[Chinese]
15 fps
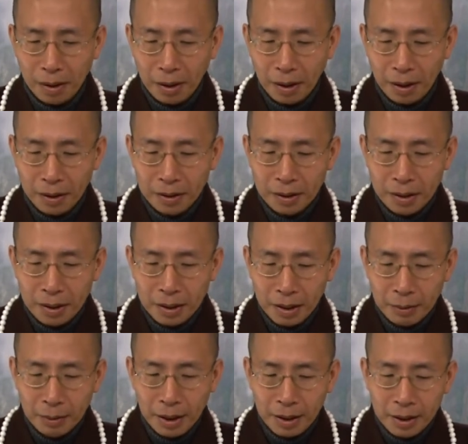嗯，
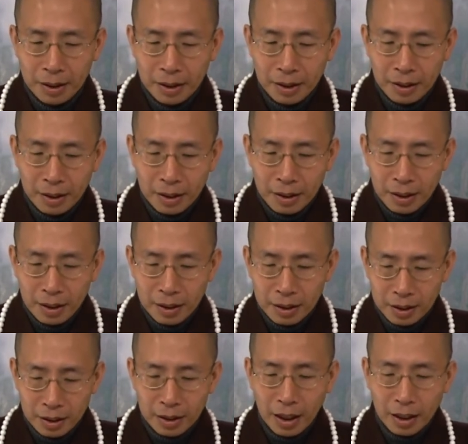那么
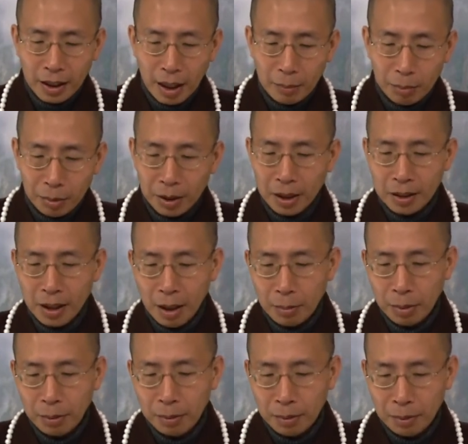实在他不肯
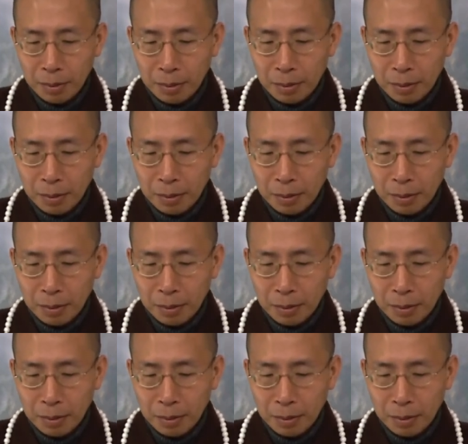让步，